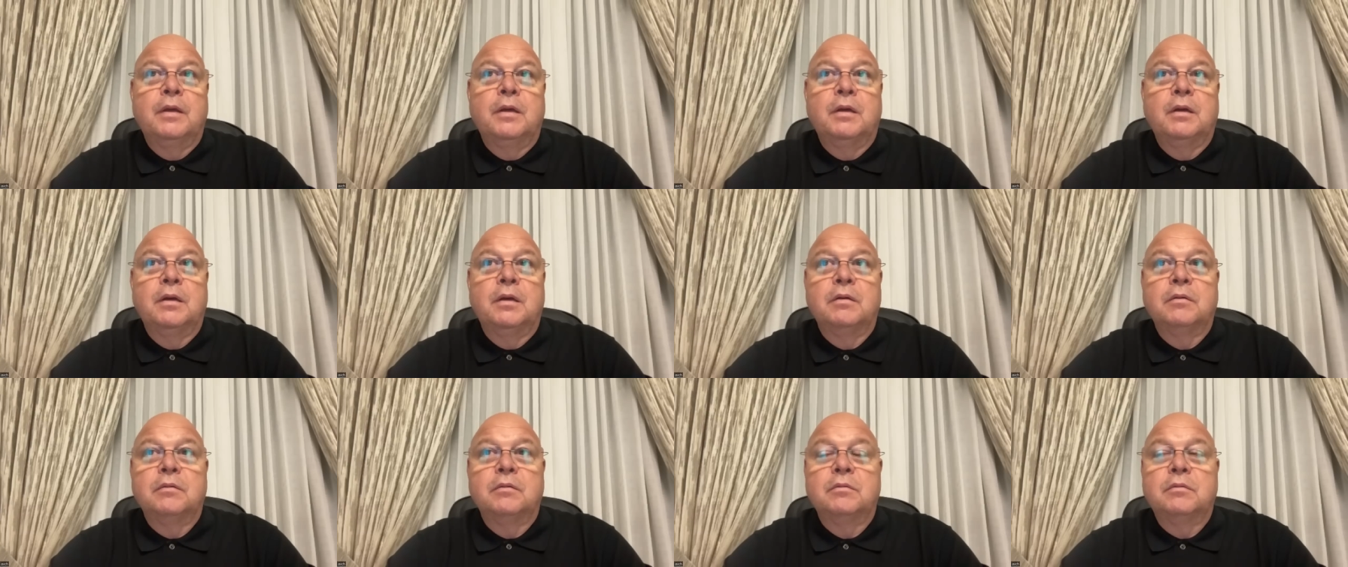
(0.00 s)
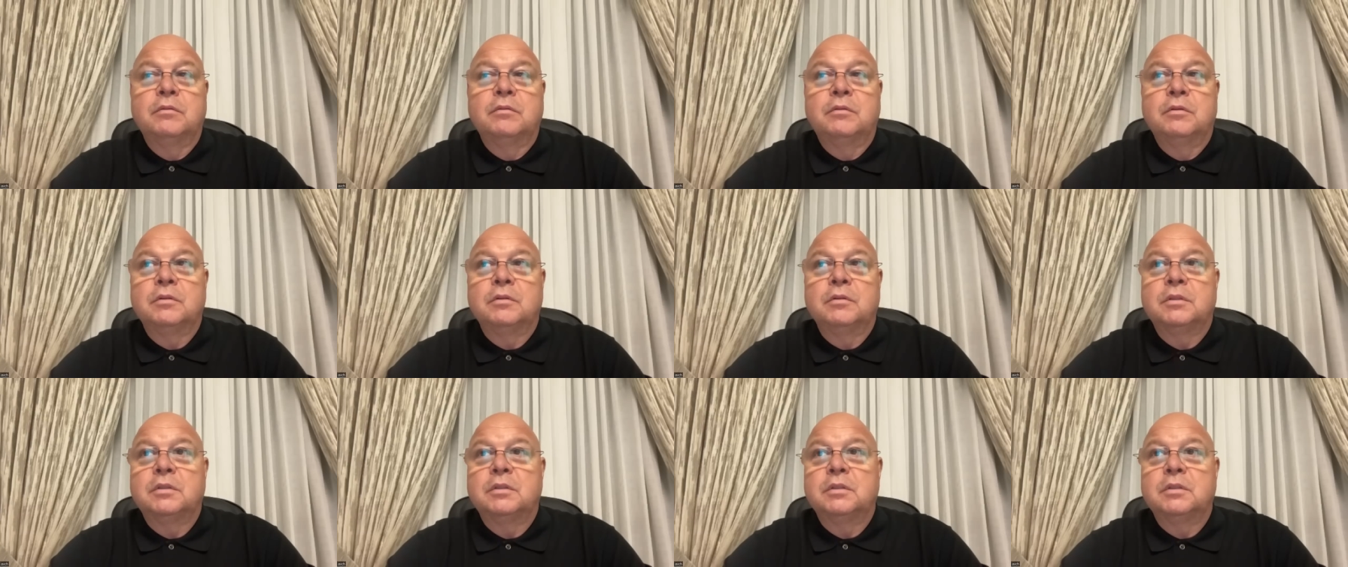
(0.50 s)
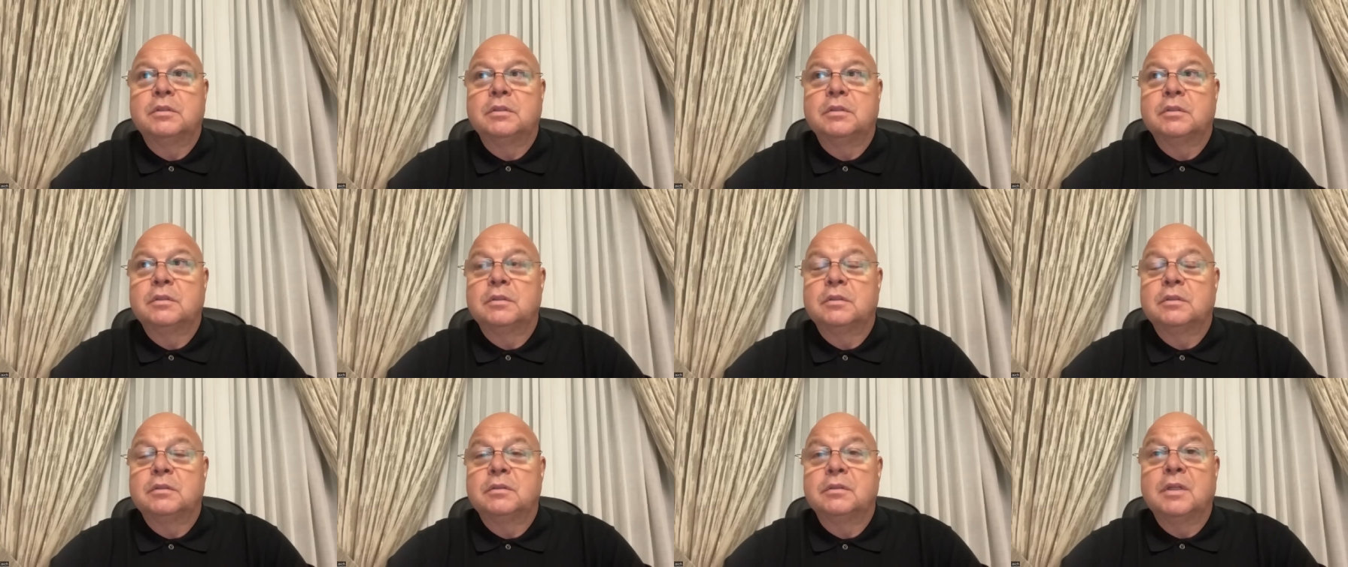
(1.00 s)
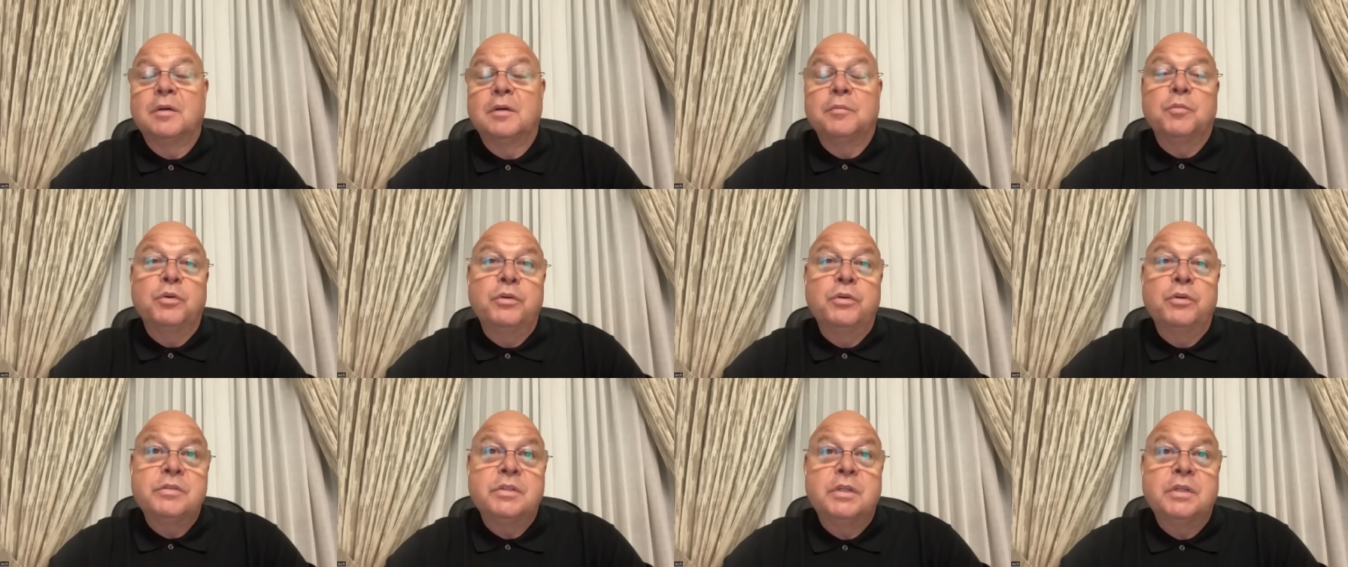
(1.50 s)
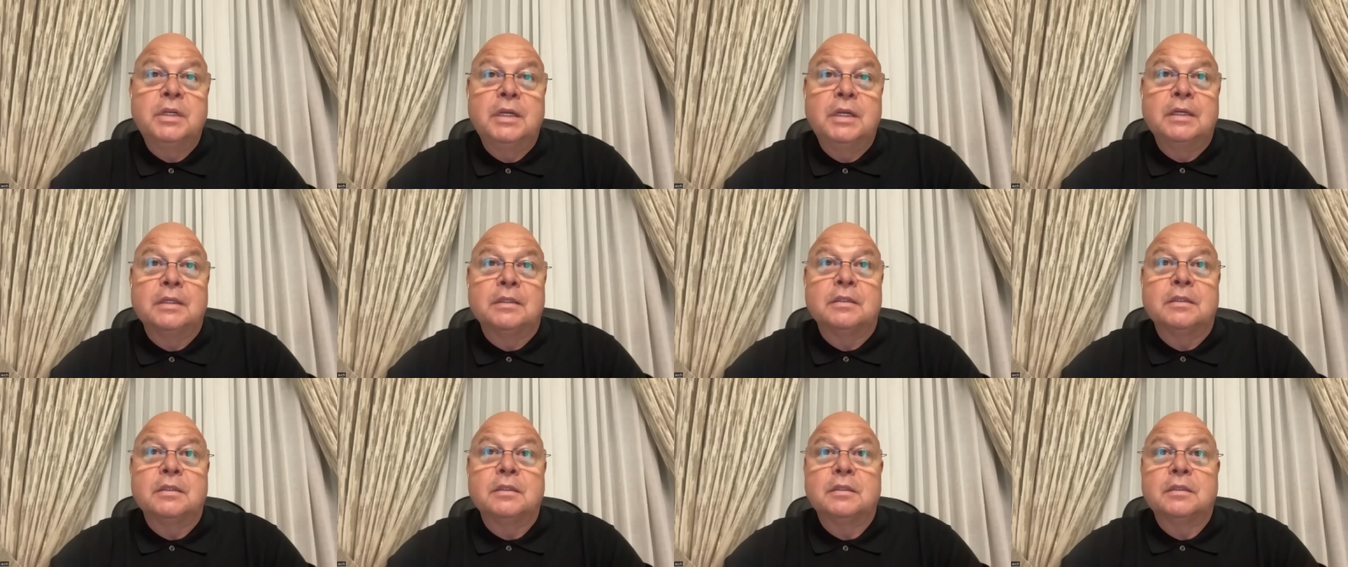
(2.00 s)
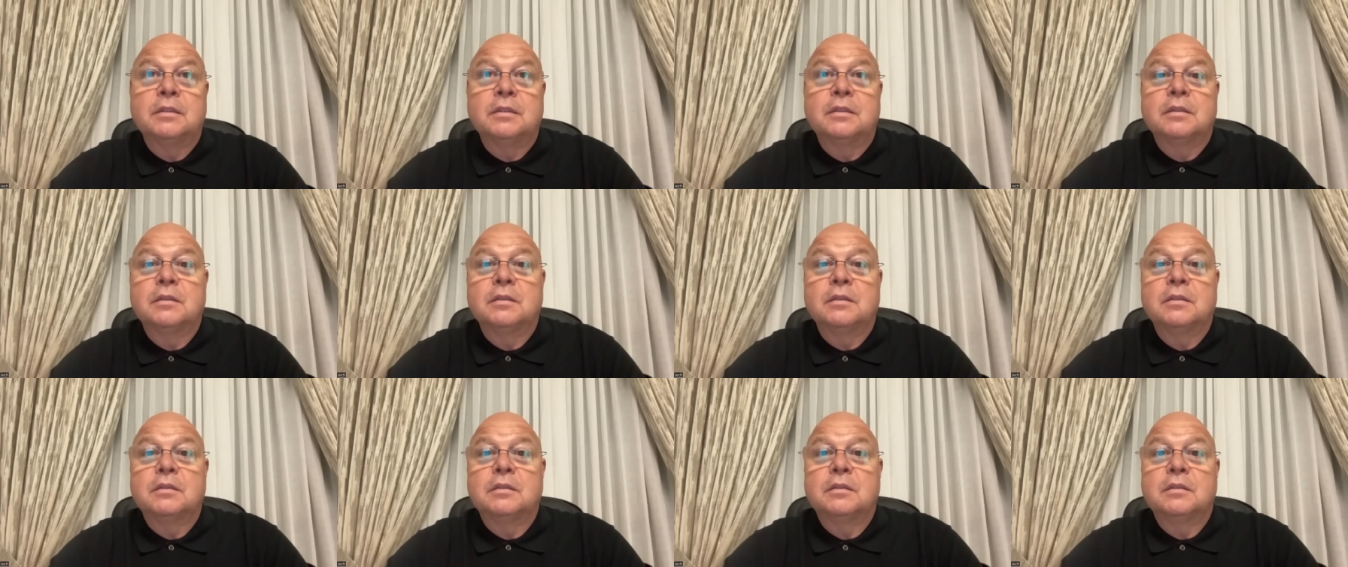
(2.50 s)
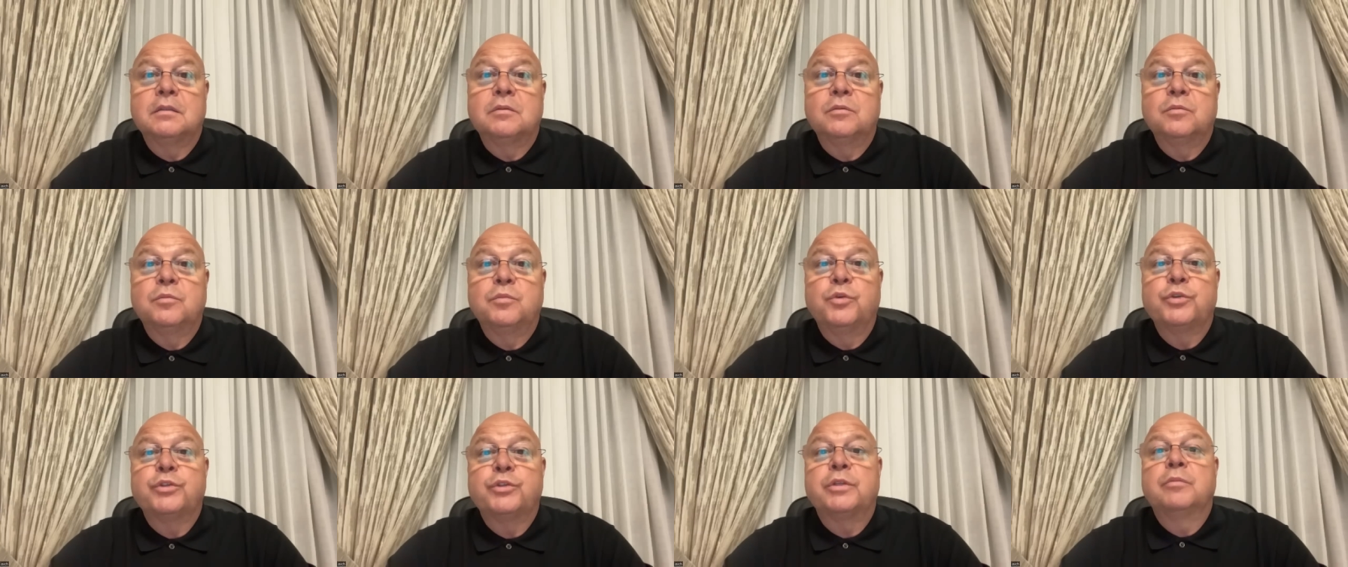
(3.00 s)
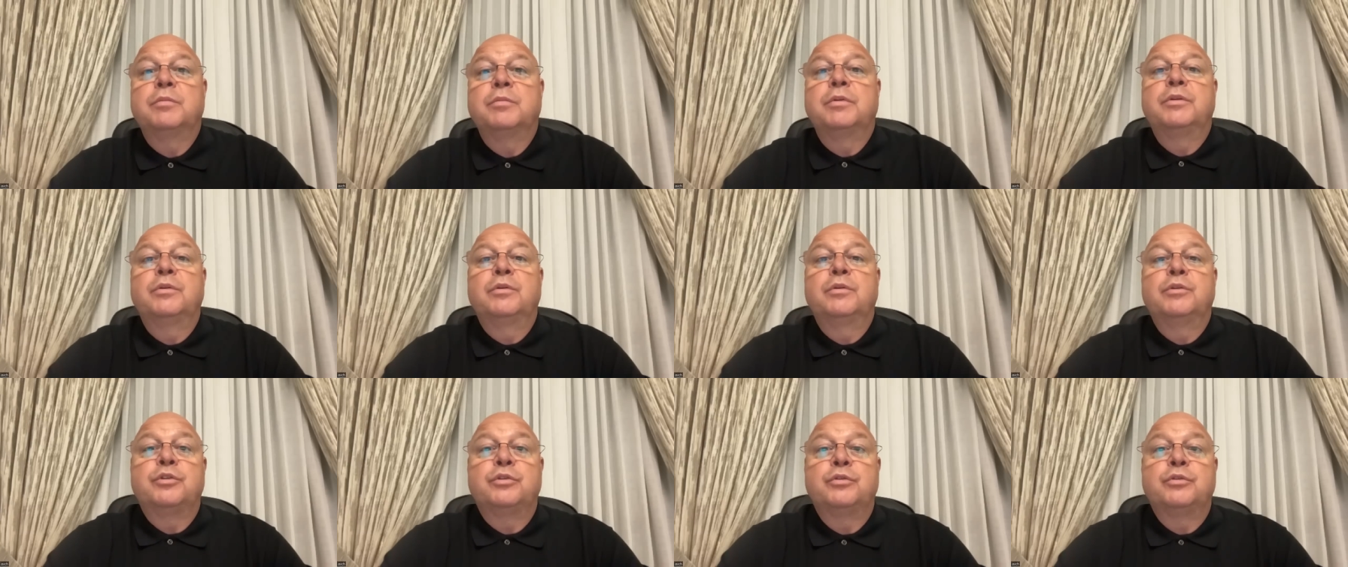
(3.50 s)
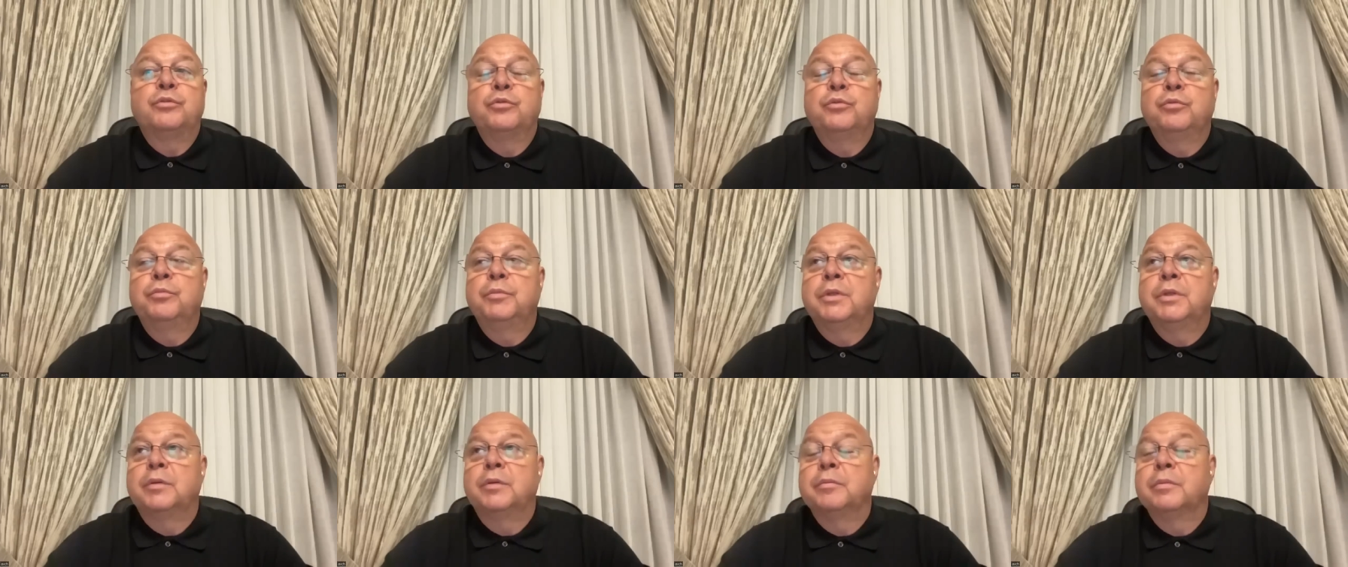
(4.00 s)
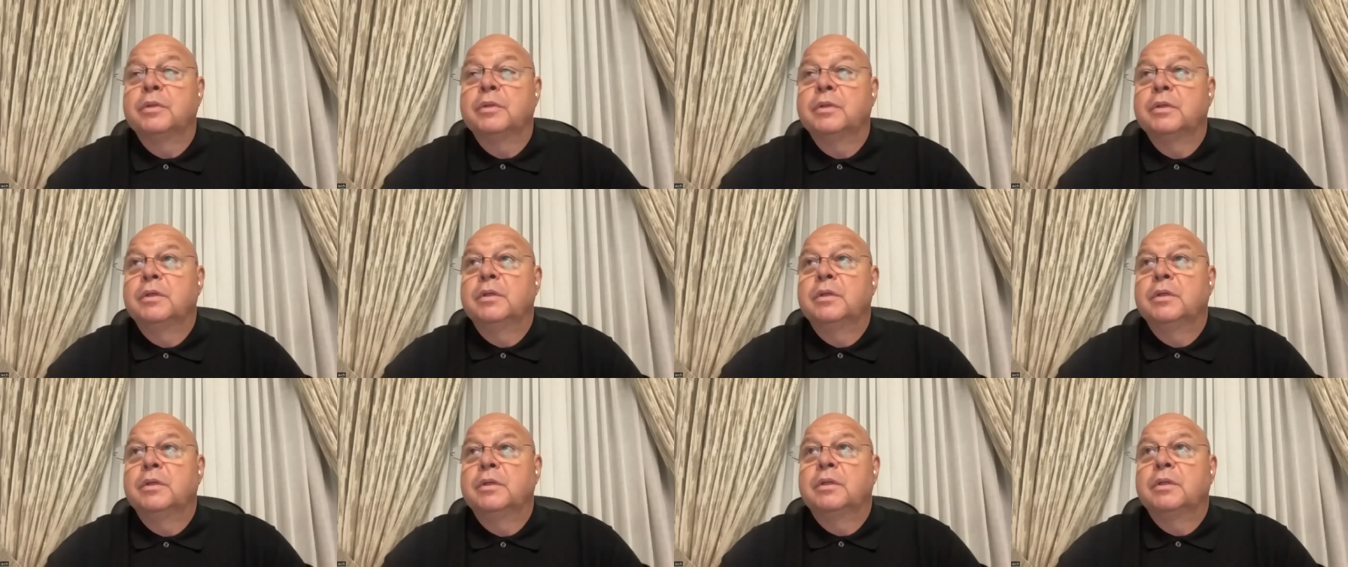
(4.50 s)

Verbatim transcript: Э, вот. Э, на мой взгляд, э, ну, можно быть очень умным,